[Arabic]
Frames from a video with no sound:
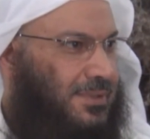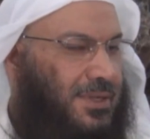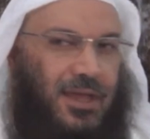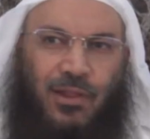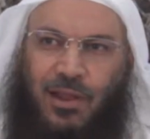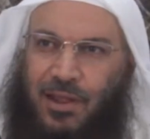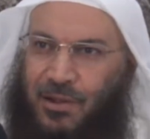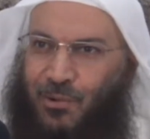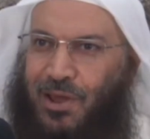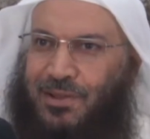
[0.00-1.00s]
هذا هنا
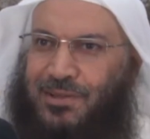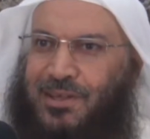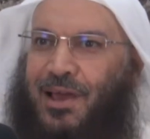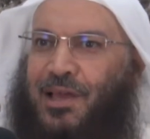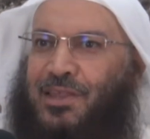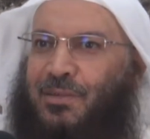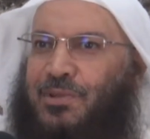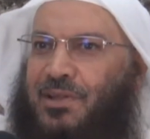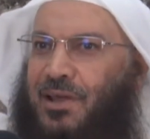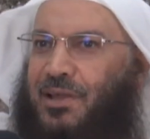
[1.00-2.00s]
أولادك أكثر
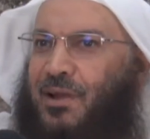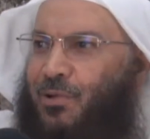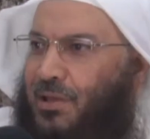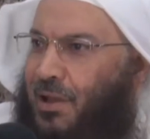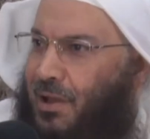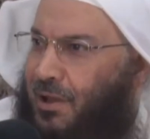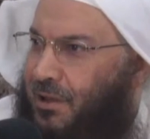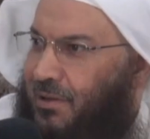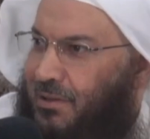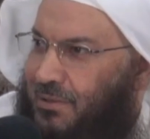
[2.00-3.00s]
من ذلك أولاد
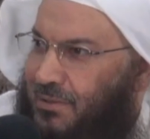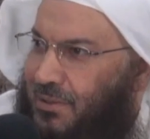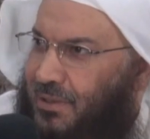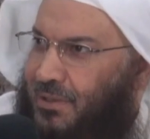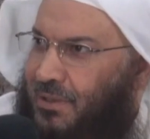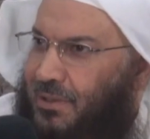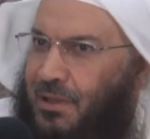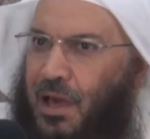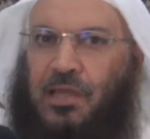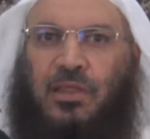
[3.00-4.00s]
الآخرين
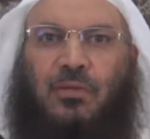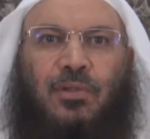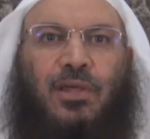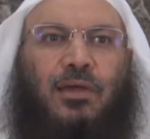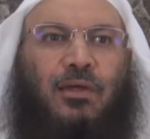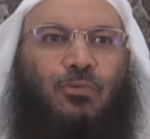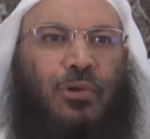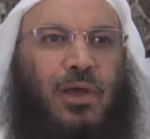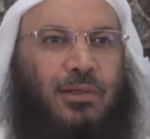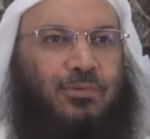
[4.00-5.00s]
أكثر من ذاك
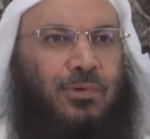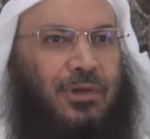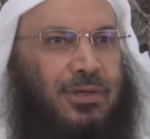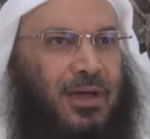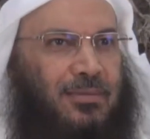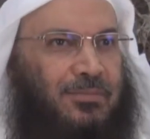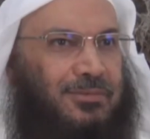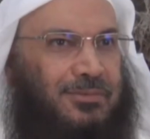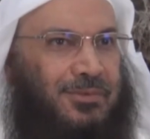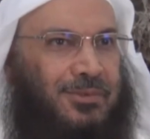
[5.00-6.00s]
الولاة والحكام
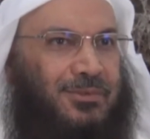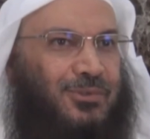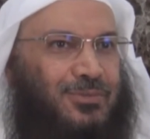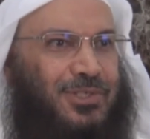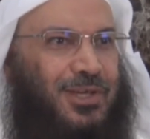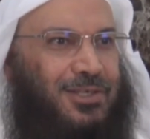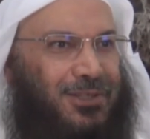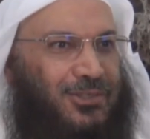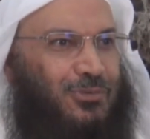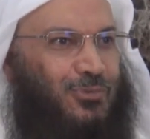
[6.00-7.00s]
عندهم
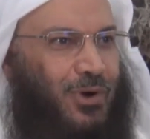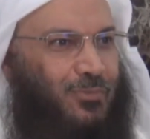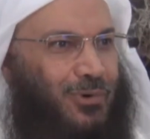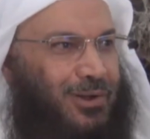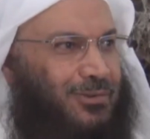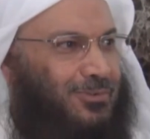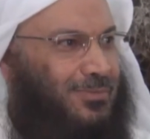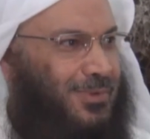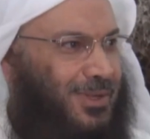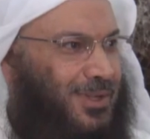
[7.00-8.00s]
سياستهم وأموالهم
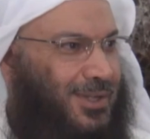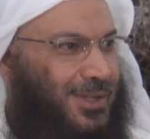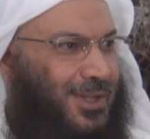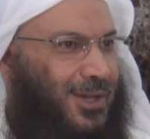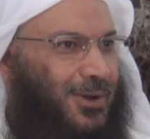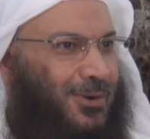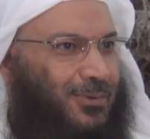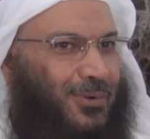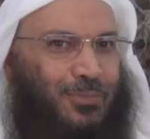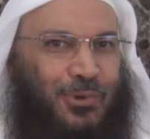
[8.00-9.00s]

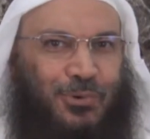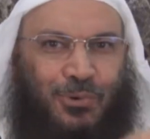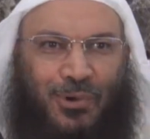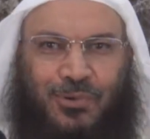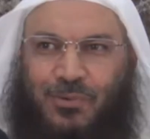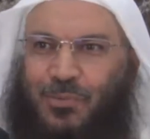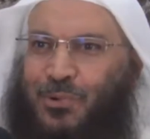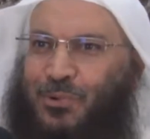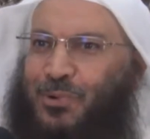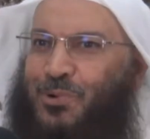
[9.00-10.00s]
وبنوك
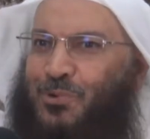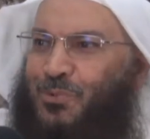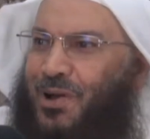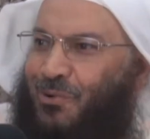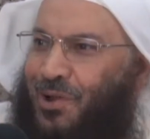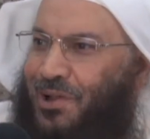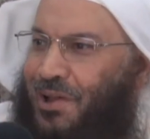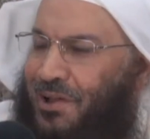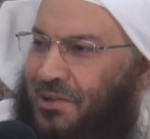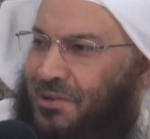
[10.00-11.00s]
بنوكهم وإلى
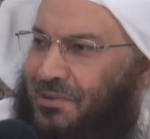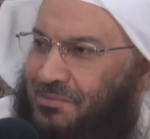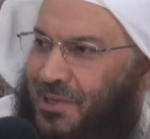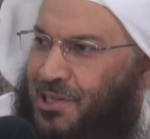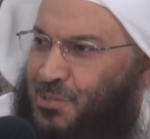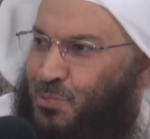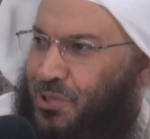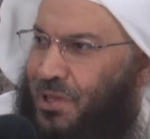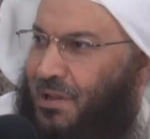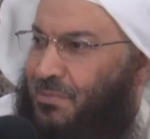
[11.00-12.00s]
آخره من يسمعون
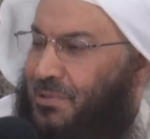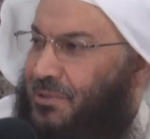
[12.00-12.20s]
كلامك